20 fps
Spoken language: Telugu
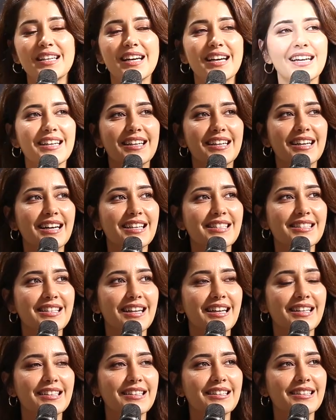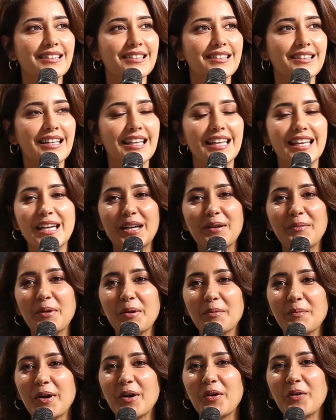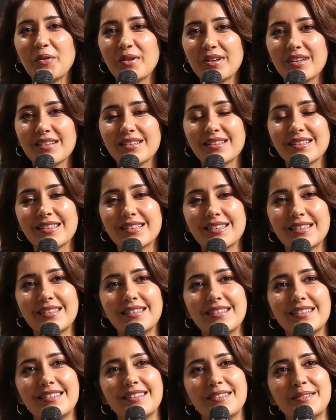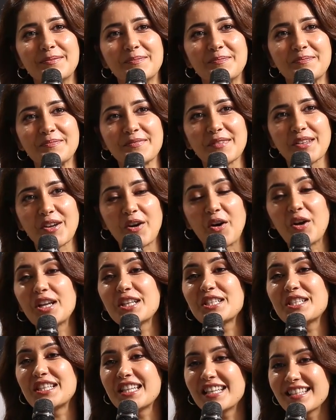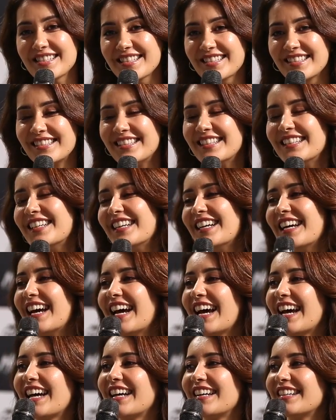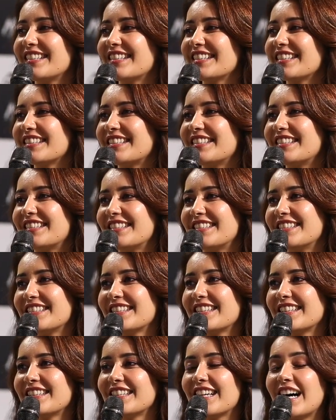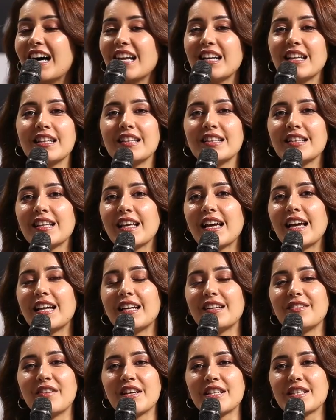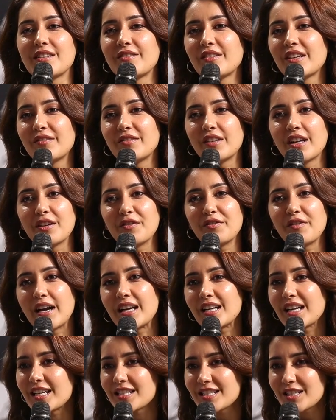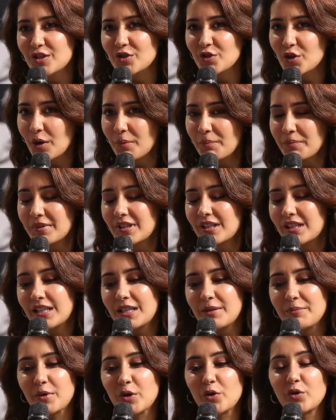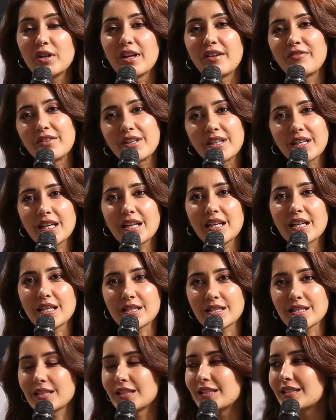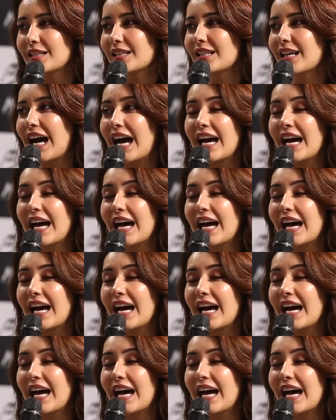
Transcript: ఐ ఐ స్టార్టెడ్ థింకింగ్ అబౌట్ మై ఓన్ కాలేజ్ డేస్ అండ్ ఆనంద్ అండ్ వైష్ణవి హెవ్ డన్ అ ఫ్యాంటాస్టిక్ జాబ్ మీకు డెఫినెట్గా నచ్చుతుంది ఐ